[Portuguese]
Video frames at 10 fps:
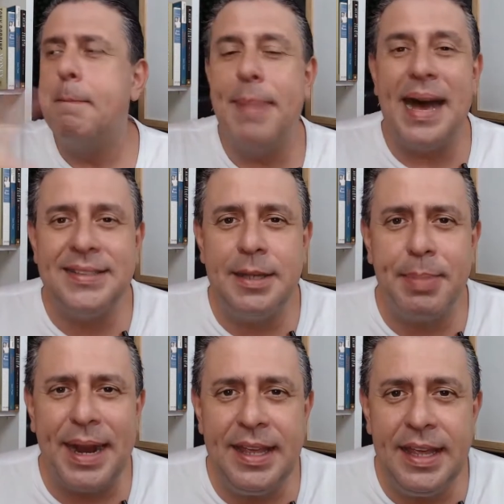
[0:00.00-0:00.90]
Passa
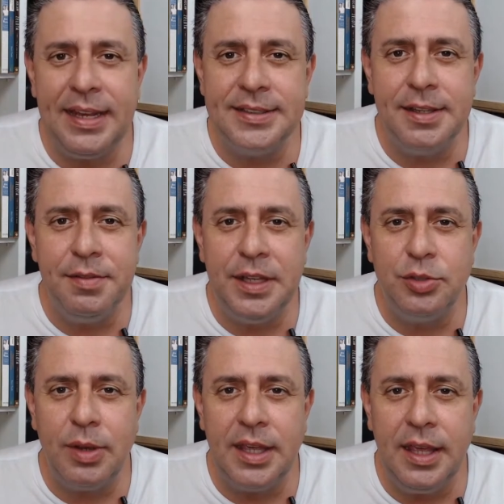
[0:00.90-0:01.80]
para ele esse
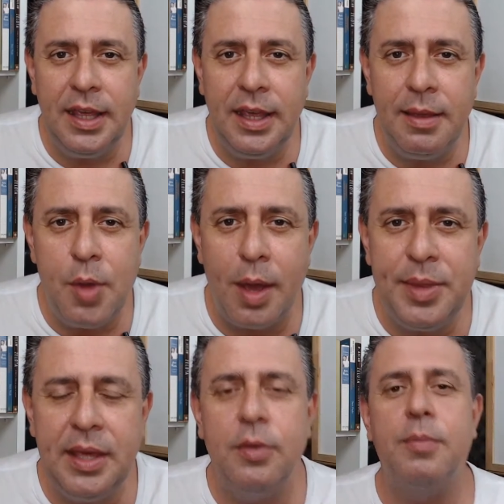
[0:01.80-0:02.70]
vídeo aqui, meu
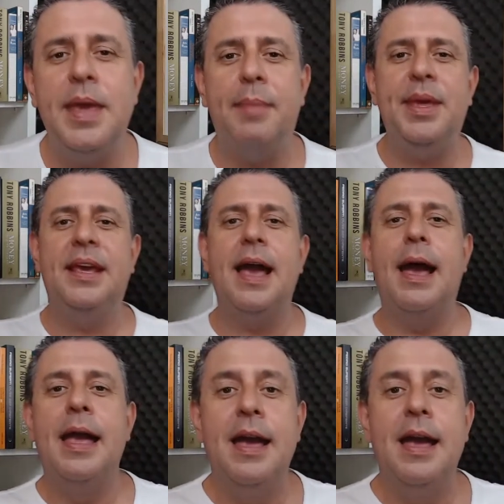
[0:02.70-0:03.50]
amigo, minha amiga.